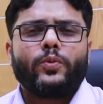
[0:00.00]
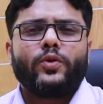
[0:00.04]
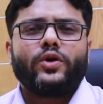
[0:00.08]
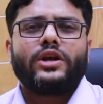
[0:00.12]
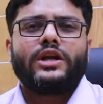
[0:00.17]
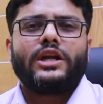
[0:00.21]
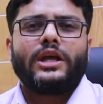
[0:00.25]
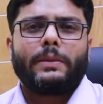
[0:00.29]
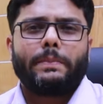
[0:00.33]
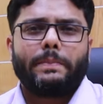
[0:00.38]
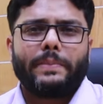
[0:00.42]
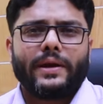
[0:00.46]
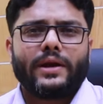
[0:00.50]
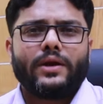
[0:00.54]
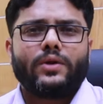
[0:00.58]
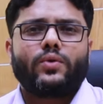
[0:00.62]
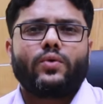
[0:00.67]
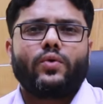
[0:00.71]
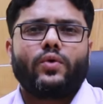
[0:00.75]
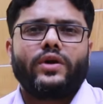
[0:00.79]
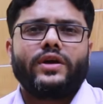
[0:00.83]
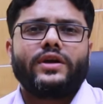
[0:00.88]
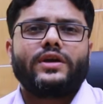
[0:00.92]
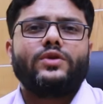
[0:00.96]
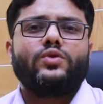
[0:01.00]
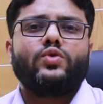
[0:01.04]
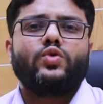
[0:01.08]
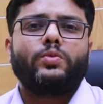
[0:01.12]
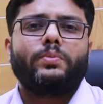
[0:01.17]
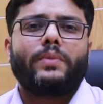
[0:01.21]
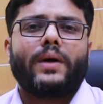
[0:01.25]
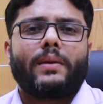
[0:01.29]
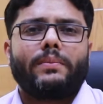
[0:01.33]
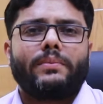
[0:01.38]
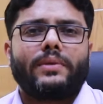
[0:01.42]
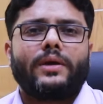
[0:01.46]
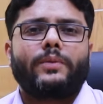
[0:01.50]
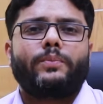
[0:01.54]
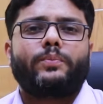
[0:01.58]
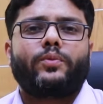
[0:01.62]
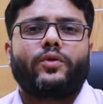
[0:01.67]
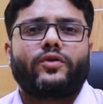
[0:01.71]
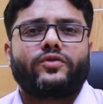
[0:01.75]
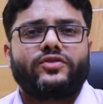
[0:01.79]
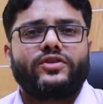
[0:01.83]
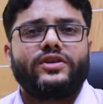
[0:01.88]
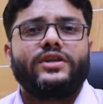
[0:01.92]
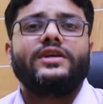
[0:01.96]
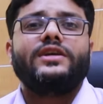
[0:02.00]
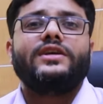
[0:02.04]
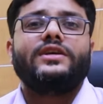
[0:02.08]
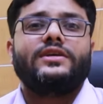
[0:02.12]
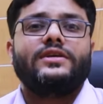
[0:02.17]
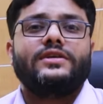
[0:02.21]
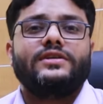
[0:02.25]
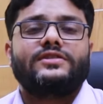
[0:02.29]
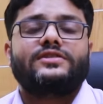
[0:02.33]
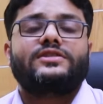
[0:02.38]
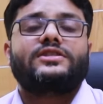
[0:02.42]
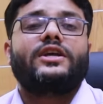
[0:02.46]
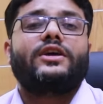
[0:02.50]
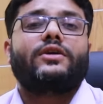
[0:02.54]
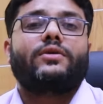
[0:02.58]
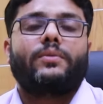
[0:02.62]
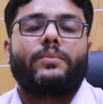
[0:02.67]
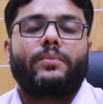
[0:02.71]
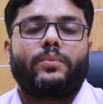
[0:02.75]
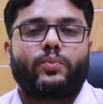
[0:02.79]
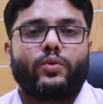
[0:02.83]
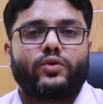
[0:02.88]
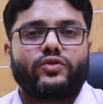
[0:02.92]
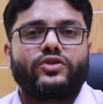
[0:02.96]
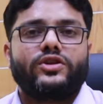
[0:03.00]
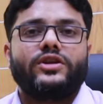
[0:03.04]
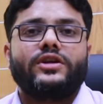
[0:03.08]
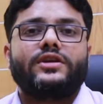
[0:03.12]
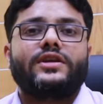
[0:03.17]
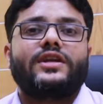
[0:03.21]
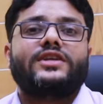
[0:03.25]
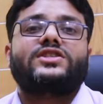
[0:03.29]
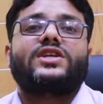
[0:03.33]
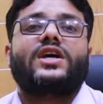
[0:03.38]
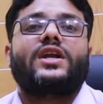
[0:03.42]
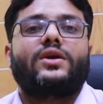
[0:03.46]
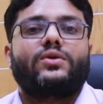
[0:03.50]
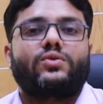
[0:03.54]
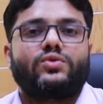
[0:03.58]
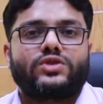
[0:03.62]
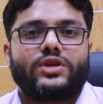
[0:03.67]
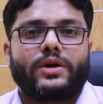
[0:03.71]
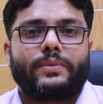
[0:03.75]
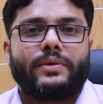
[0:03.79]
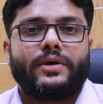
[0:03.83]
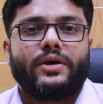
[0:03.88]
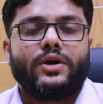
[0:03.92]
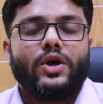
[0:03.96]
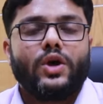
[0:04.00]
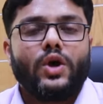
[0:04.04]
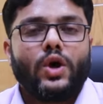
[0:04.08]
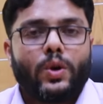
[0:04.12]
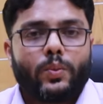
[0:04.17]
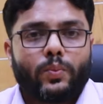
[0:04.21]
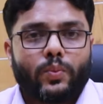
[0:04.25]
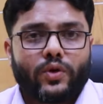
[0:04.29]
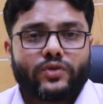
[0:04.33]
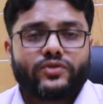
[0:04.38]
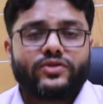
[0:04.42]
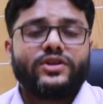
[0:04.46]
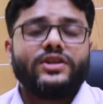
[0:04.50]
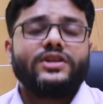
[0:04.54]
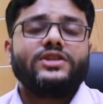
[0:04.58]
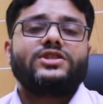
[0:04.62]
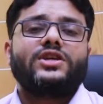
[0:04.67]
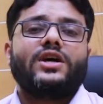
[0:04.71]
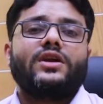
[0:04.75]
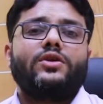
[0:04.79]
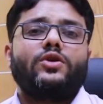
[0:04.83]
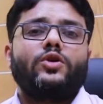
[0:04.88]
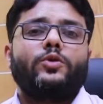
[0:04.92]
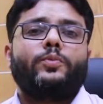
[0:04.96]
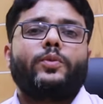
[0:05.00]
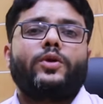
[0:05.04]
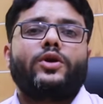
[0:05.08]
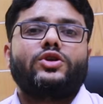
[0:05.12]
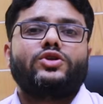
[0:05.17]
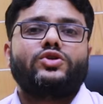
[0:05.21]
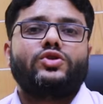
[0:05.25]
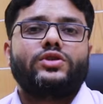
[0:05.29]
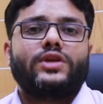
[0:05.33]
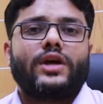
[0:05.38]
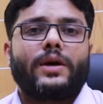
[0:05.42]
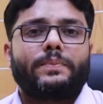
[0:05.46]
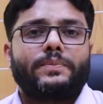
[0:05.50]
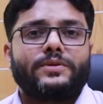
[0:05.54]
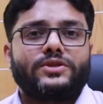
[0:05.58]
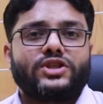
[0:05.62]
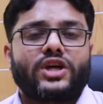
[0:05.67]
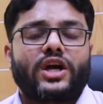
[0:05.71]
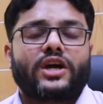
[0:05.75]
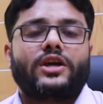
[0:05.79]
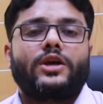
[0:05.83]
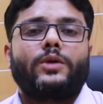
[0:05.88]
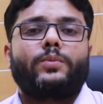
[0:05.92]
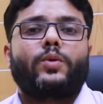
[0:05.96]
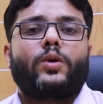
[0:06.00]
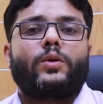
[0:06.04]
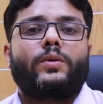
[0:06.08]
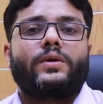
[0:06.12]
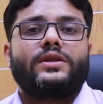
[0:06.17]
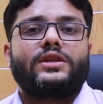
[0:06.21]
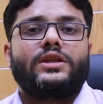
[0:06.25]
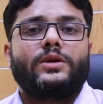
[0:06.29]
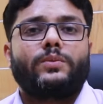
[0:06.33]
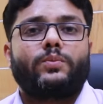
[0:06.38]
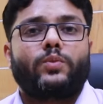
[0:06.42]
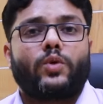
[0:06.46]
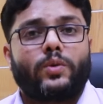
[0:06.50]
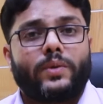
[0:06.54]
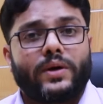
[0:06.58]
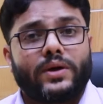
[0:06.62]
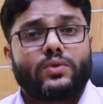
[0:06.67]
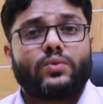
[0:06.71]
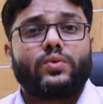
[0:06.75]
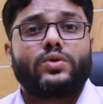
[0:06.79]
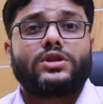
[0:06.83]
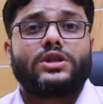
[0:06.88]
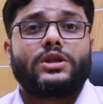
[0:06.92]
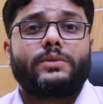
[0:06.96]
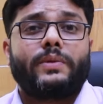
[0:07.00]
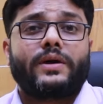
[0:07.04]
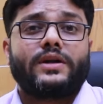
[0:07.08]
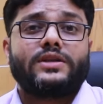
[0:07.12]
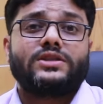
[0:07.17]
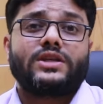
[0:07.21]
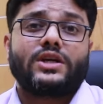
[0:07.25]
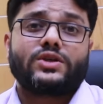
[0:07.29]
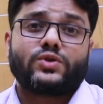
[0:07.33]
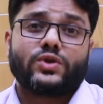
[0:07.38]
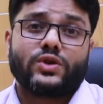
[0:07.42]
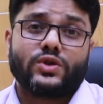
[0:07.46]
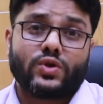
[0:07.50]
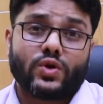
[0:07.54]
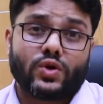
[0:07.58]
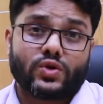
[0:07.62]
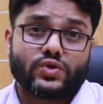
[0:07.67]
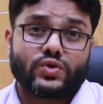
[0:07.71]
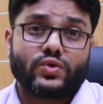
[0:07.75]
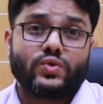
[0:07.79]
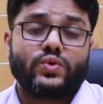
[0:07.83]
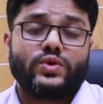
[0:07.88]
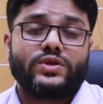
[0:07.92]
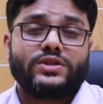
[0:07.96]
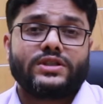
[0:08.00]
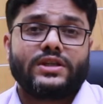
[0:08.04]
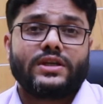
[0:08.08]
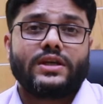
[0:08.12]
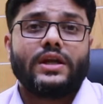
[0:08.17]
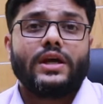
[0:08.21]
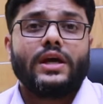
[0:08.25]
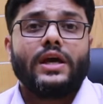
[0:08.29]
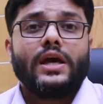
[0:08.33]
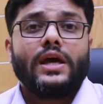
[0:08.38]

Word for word: উপর ডিপেন্ড করে কিন্তু মামলার প্রসিডিং স্টেপ প্রসিডিংটা চালানো যাবে প্রসিডিং চালানোর পরে যদি যদি আপনি সাক্ষী প্রমাণ দিয়ে প্রমাণ করতে পারেন যে আসলে ধর্ষণ হয়েছেন